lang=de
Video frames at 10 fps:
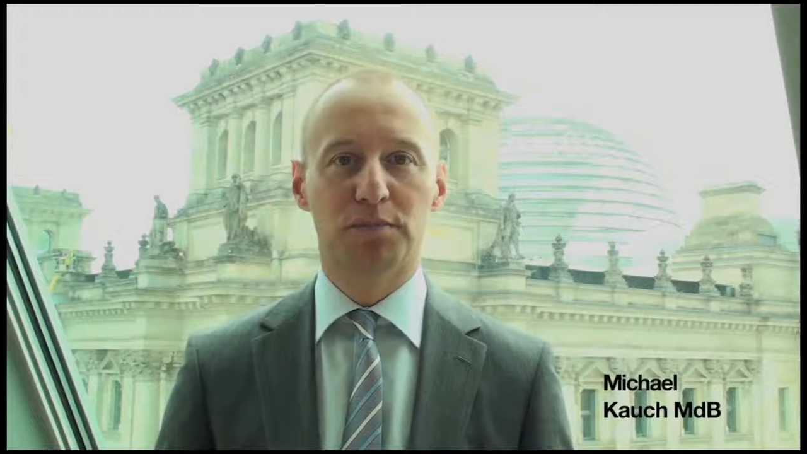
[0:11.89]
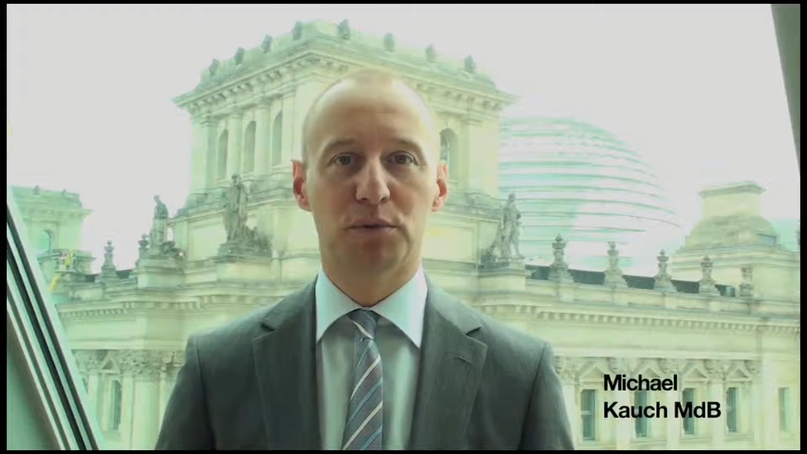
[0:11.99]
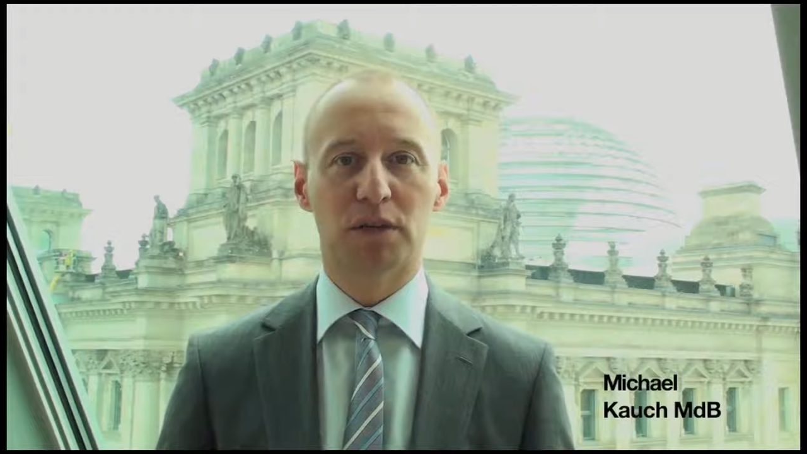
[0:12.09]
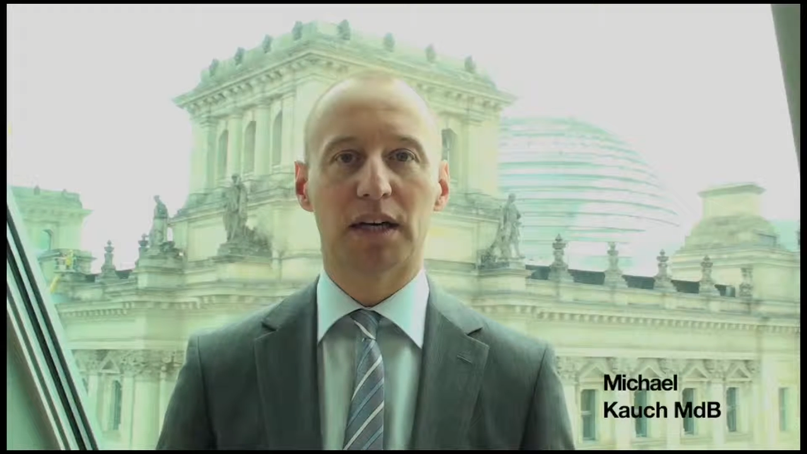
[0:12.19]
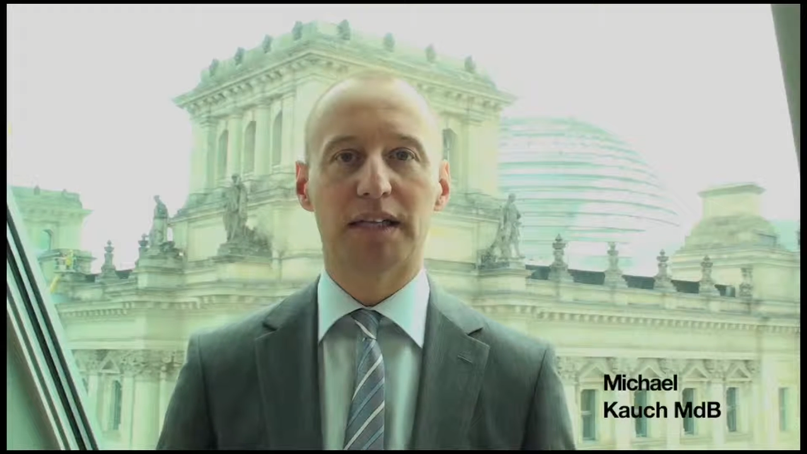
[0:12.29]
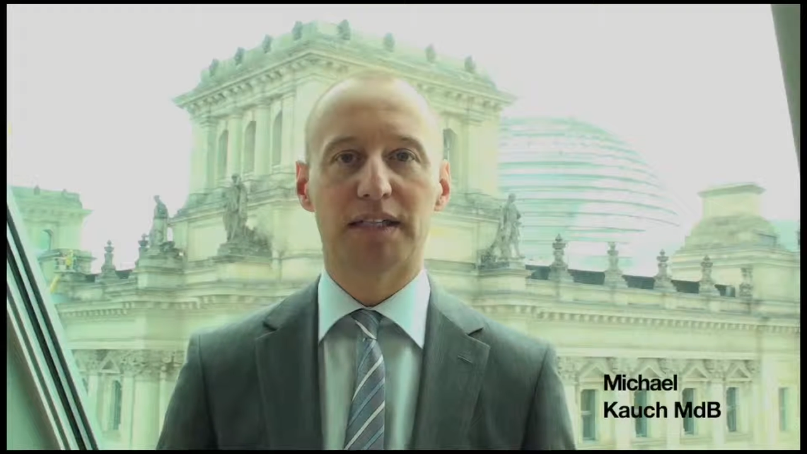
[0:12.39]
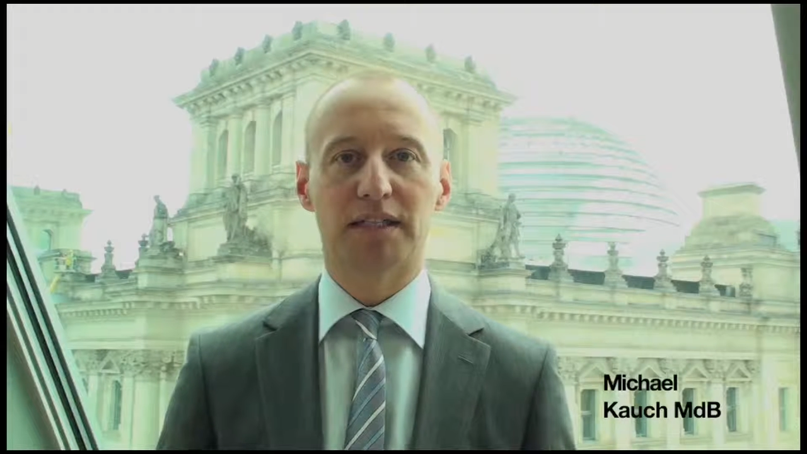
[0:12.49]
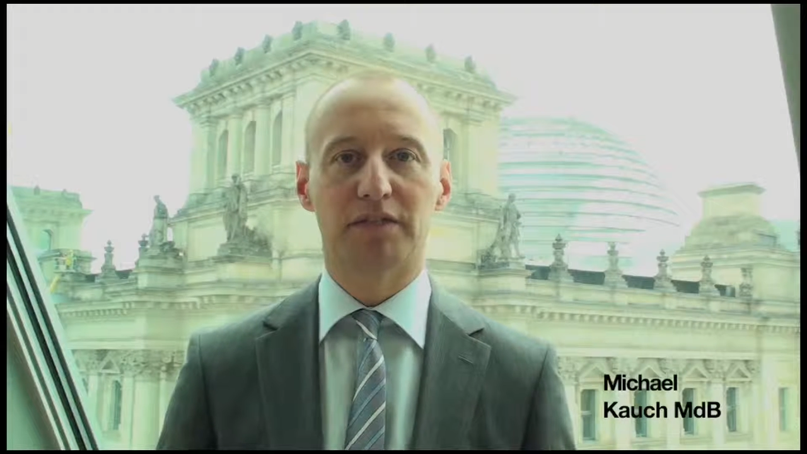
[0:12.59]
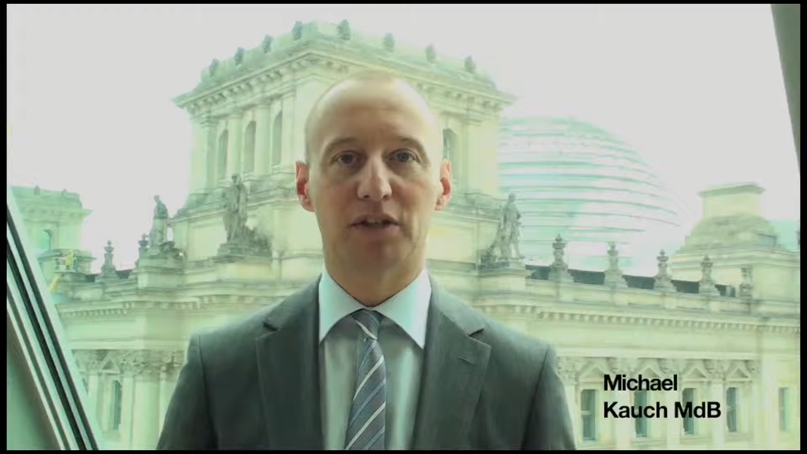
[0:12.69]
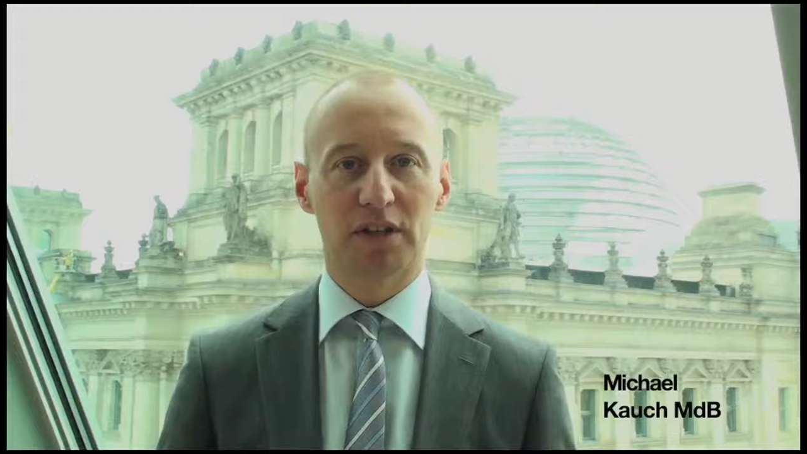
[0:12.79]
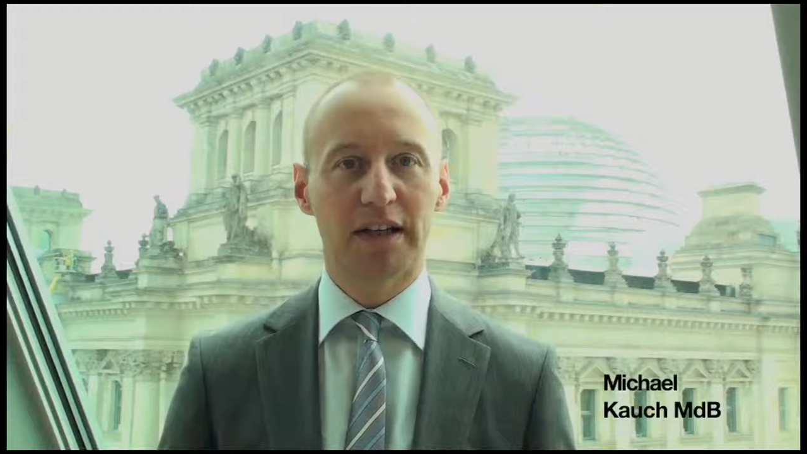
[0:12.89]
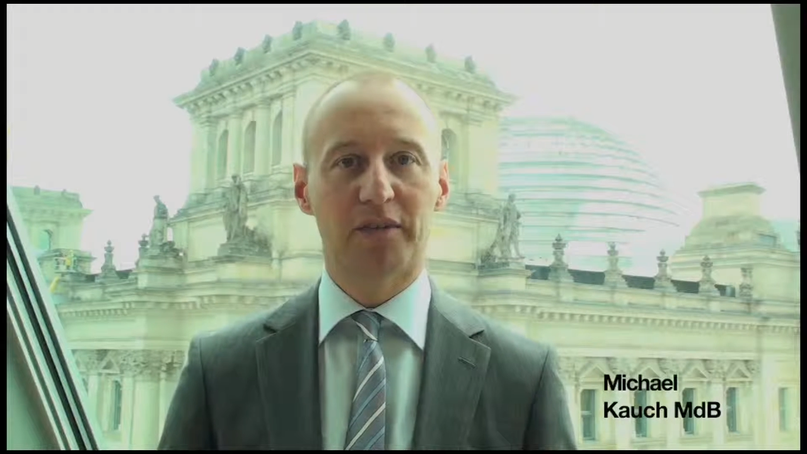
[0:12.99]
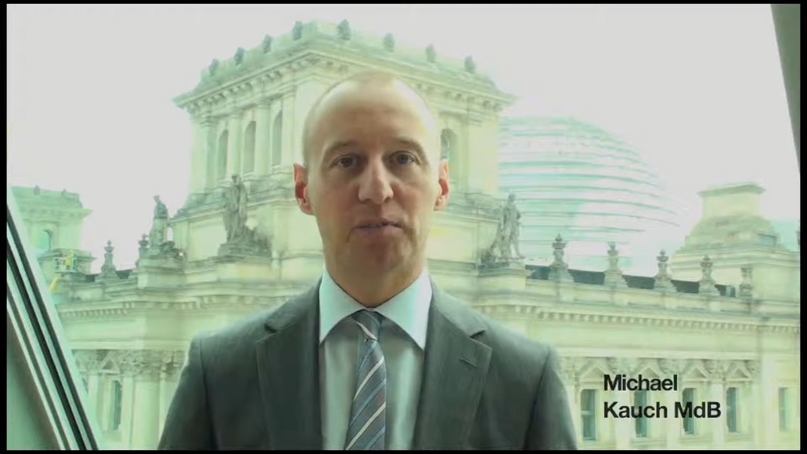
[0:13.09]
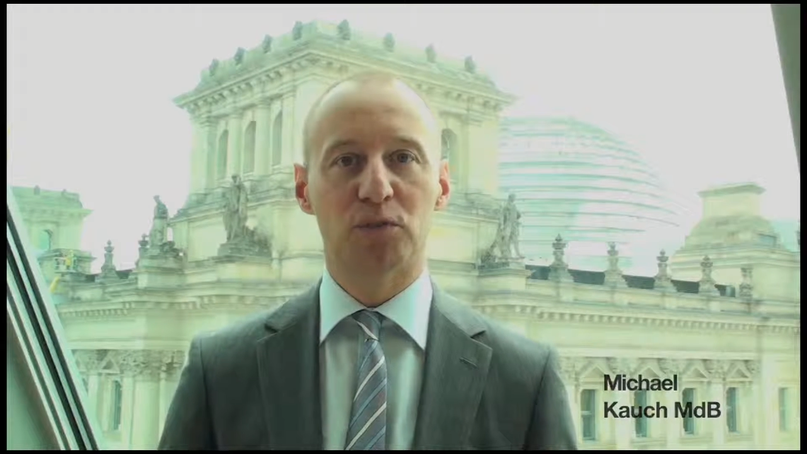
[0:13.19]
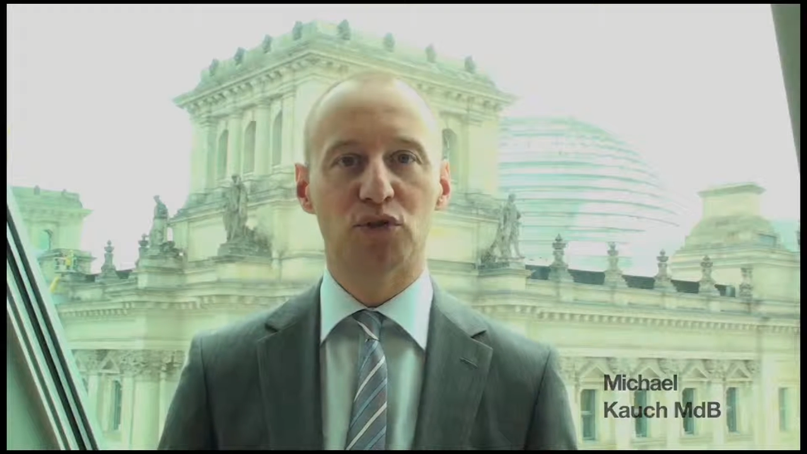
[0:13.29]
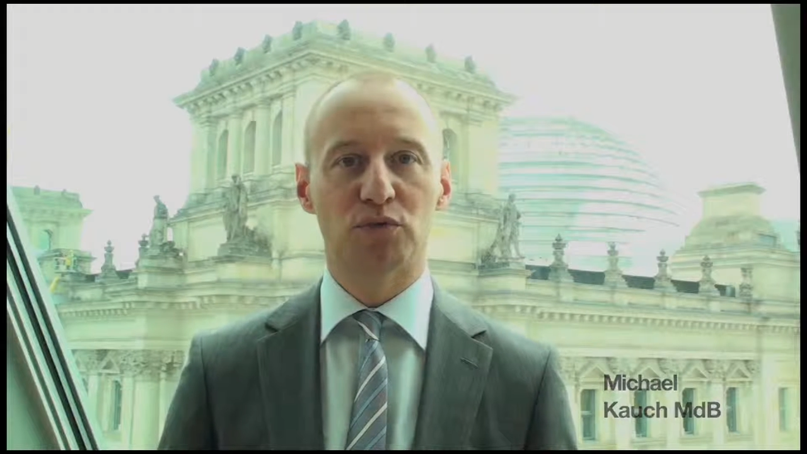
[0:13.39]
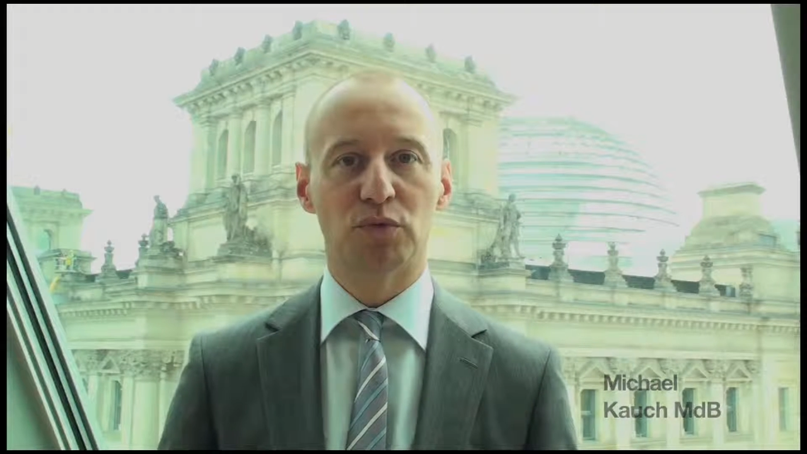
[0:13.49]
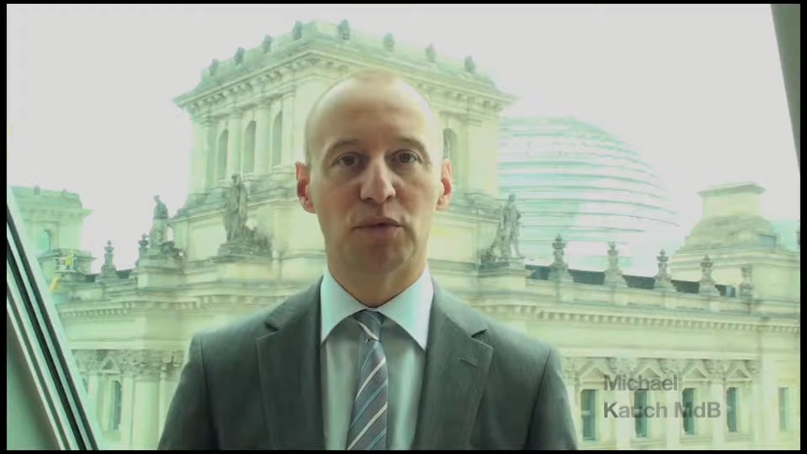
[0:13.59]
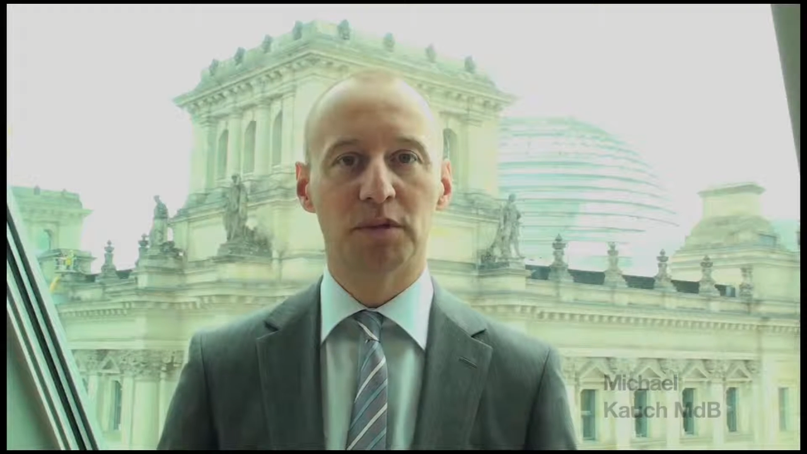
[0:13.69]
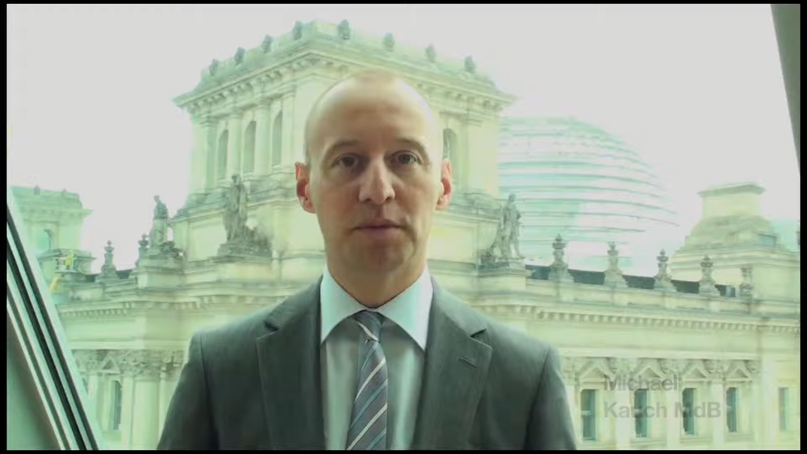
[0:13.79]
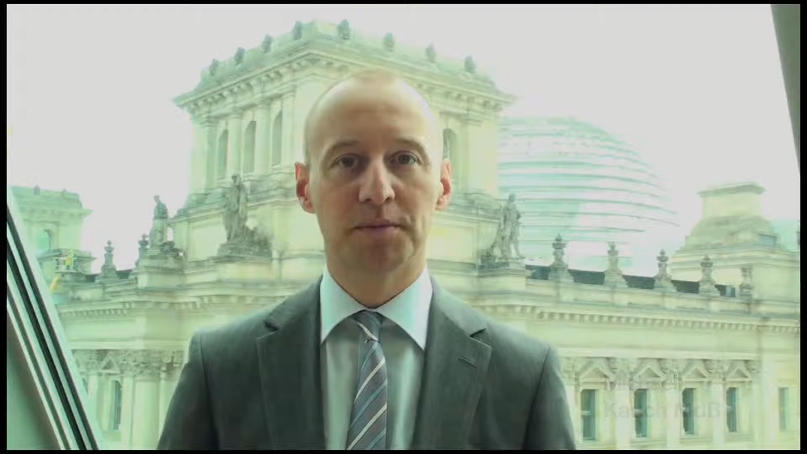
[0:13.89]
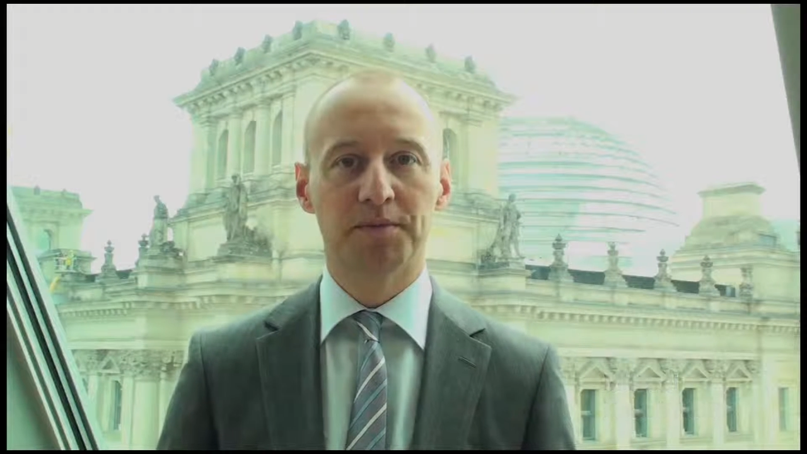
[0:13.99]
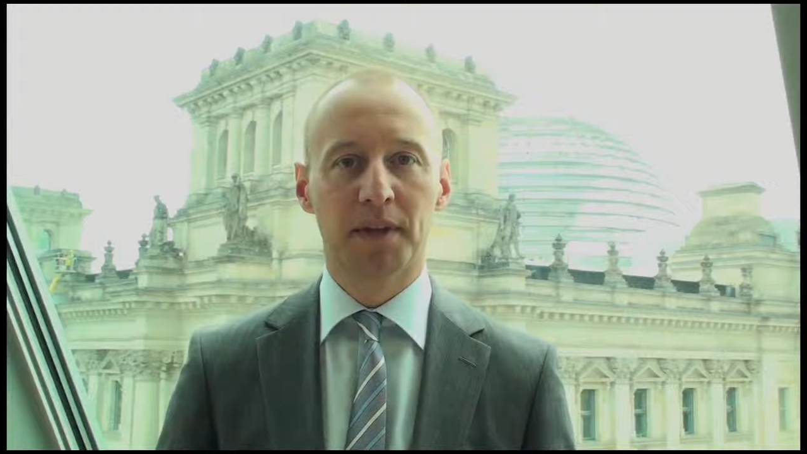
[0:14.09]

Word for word: Bürgerrechte von Lesben und Schwulen.